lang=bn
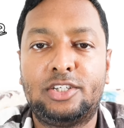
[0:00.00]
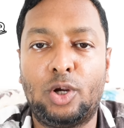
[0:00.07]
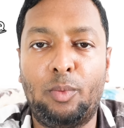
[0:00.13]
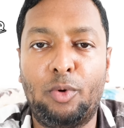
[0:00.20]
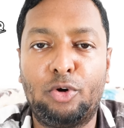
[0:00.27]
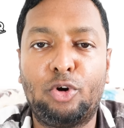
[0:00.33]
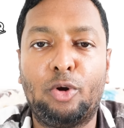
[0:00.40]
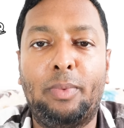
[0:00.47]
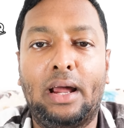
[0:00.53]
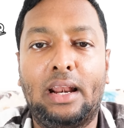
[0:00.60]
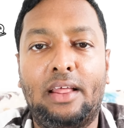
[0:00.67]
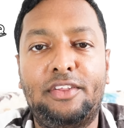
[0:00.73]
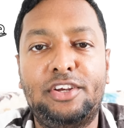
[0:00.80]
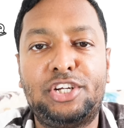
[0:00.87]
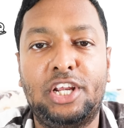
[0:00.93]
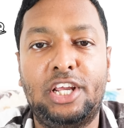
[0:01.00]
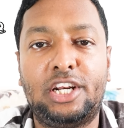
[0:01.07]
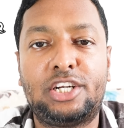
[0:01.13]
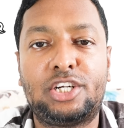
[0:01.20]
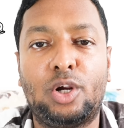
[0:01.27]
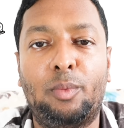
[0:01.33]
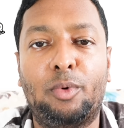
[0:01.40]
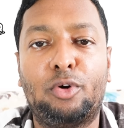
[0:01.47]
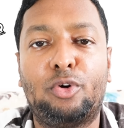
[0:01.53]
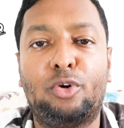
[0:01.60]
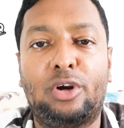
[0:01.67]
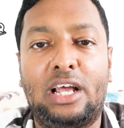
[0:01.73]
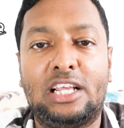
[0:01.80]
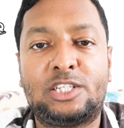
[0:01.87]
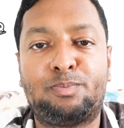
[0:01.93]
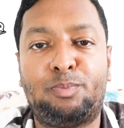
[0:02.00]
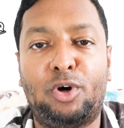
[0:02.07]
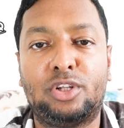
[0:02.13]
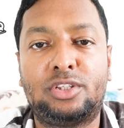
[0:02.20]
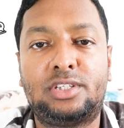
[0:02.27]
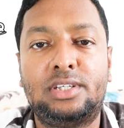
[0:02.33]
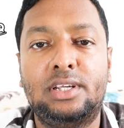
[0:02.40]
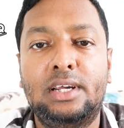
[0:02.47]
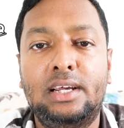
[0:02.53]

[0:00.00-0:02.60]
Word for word: সমগ্র বাংলাদেশের সমগ্র রাজপথ